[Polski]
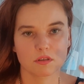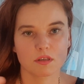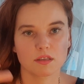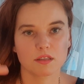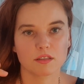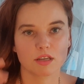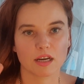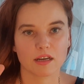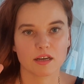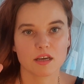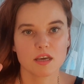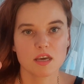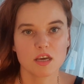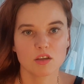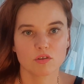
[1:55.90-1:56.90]
Y, tak.
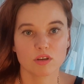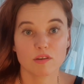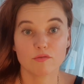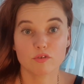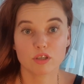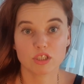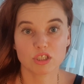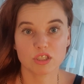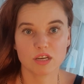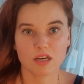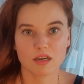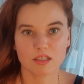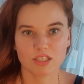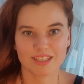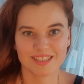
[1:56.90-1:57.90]
No ja
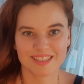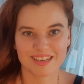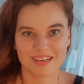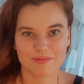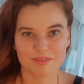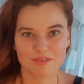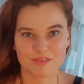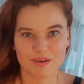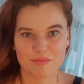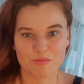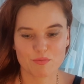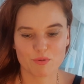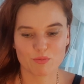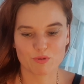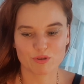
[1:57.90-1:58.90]
właśnie się staram z wami
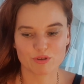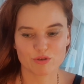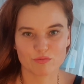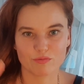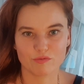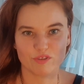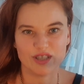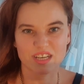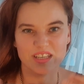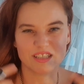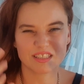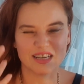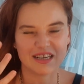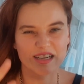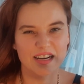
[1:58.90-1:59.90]
po polsku mówić, ale
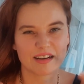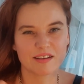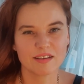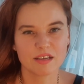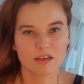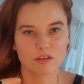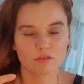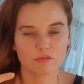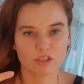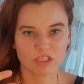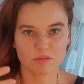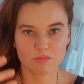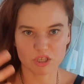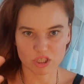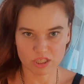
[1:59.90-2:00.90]
taka, no właśnie
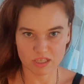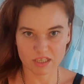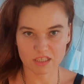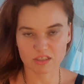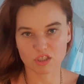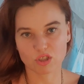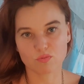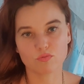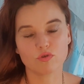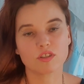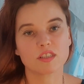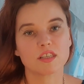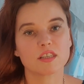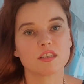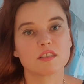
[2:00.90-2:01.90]
mieszanka też
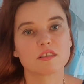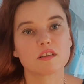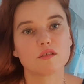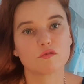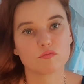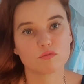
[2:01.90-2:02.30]
muzyki, stylów